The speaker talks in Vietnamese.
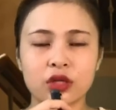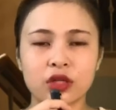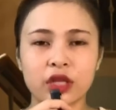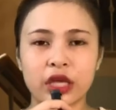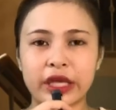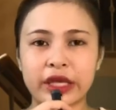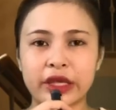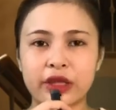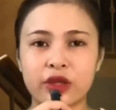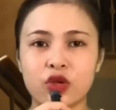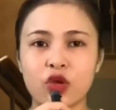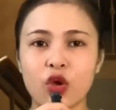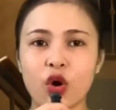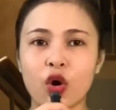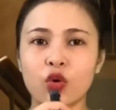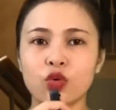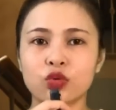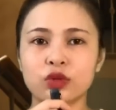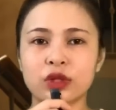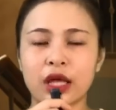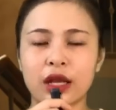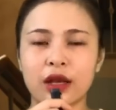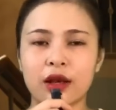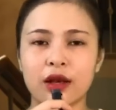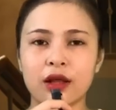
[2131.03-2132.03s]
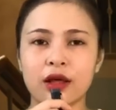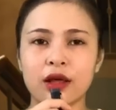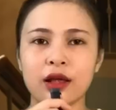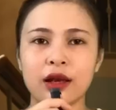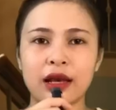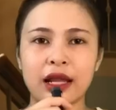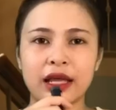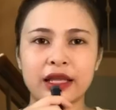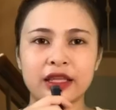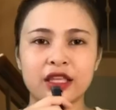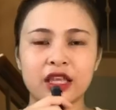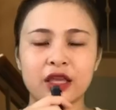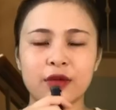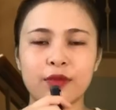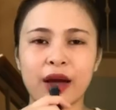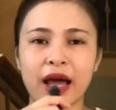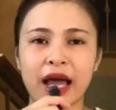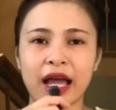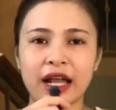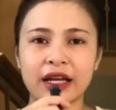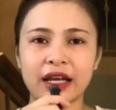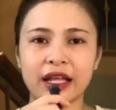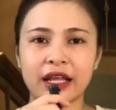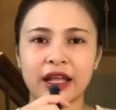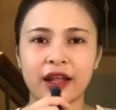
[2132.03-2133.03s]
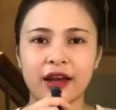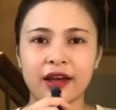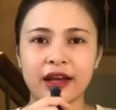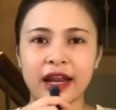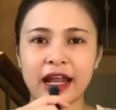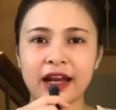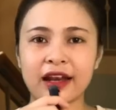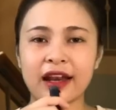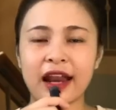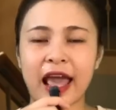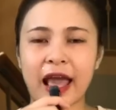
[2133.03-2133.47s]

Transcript: Thì vô tình là chị ba này đã